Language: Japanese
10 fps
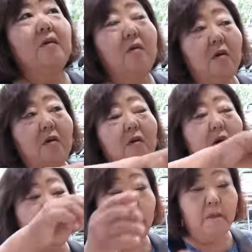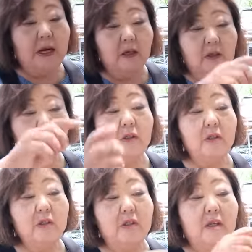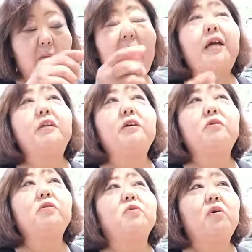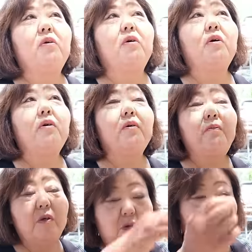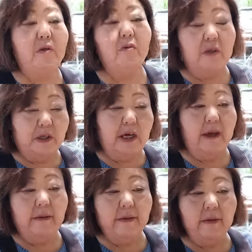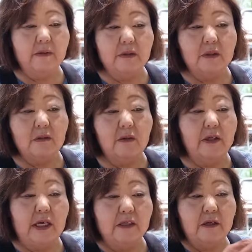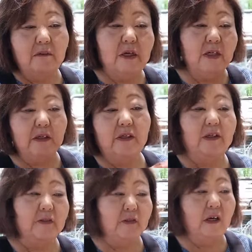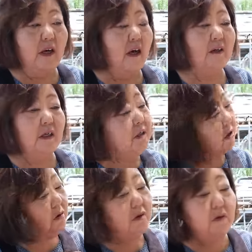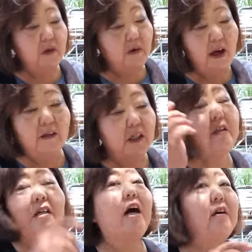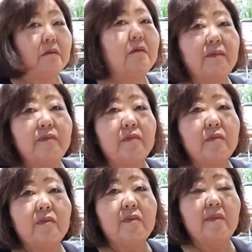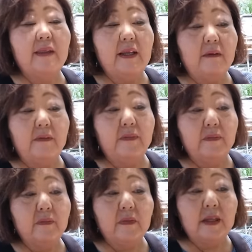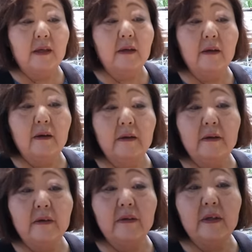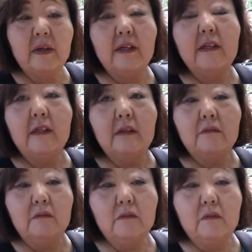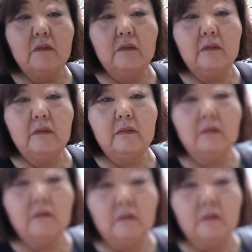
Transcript: こう葉っぱがくるくるって巻いてくると、ピュって伸びてすごい野生味が出てくるから関所よりは人気がある。でもあんま見ないですよね、関所の方がメジャーですよね。その草って